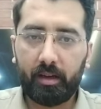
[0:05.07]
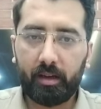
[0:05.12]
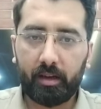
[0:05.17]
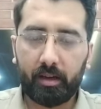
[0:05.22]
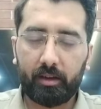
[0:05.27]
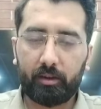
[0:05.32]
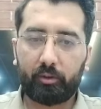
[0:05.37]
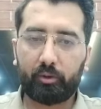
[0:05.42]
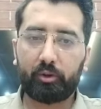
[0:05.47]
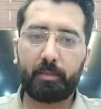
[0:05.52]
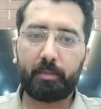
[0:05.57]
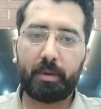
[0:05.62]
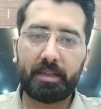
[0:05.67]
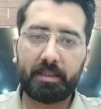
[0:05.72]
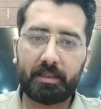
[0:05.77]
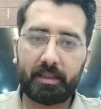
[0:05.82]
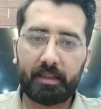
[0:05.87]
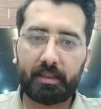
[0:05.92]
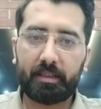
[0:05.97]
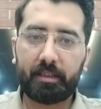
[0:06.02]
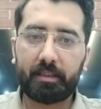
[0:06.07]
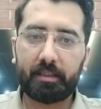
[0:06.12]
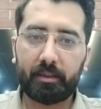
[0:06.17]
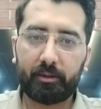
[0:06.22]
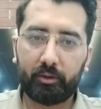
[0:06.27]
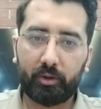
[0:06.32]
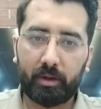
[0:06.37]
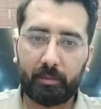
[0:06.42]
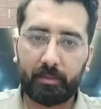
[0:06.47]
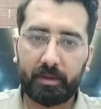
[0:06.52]
कुछ बेसिक चीज़ें
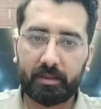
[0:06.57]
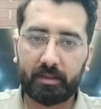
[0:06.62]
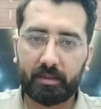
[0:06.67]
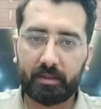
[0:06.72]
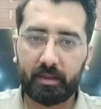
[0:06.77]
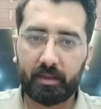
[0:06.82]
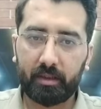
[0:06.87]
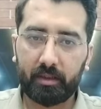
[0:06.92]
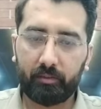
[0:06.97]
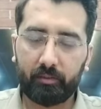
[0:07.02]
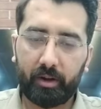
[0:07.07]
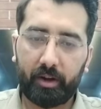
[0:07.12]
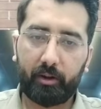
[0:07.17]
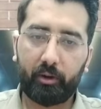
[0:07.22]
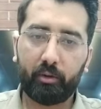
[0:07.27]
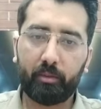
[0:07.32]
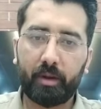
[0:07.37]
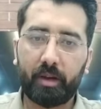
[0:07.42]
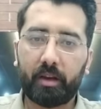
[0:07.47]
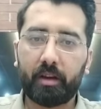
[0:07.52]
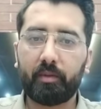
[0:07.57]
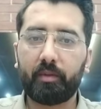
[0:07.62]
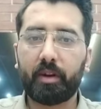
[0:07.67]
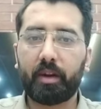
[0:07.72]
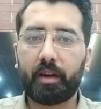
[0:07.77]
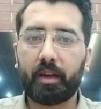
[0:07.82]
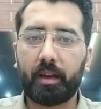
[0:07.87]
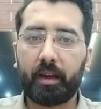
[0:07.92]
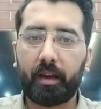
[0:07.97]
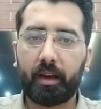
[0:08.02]
जो हम इस वीडियो uh, में कवर
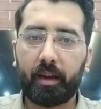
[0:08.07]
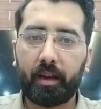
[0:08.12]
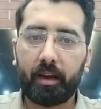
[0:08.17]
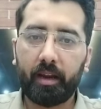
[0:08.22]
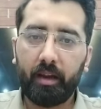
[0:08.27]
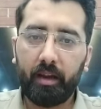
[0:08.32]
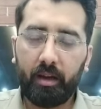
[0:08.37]
करेंगे